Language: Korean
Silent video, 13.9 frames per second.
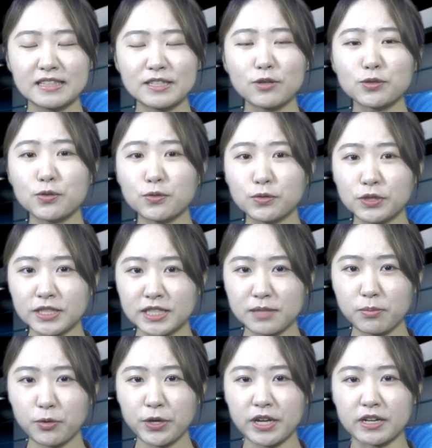청송구는
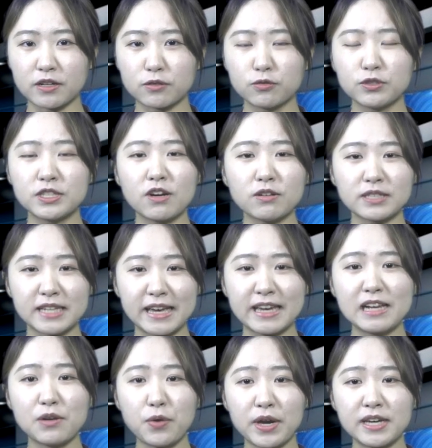15일 군청
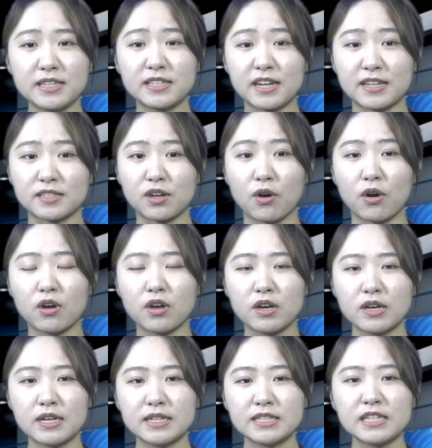제1회의실에서
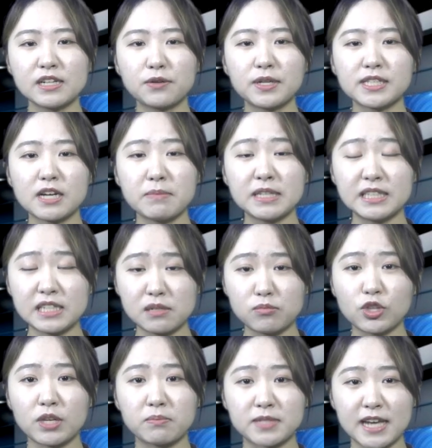실과장 및
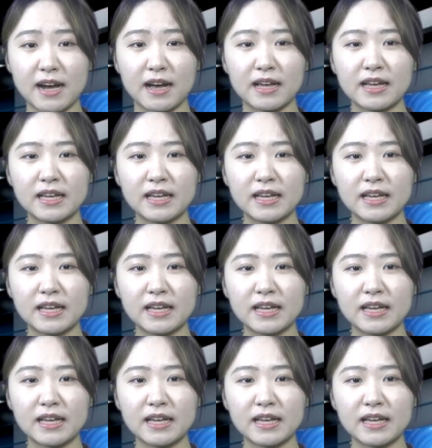실무팀장,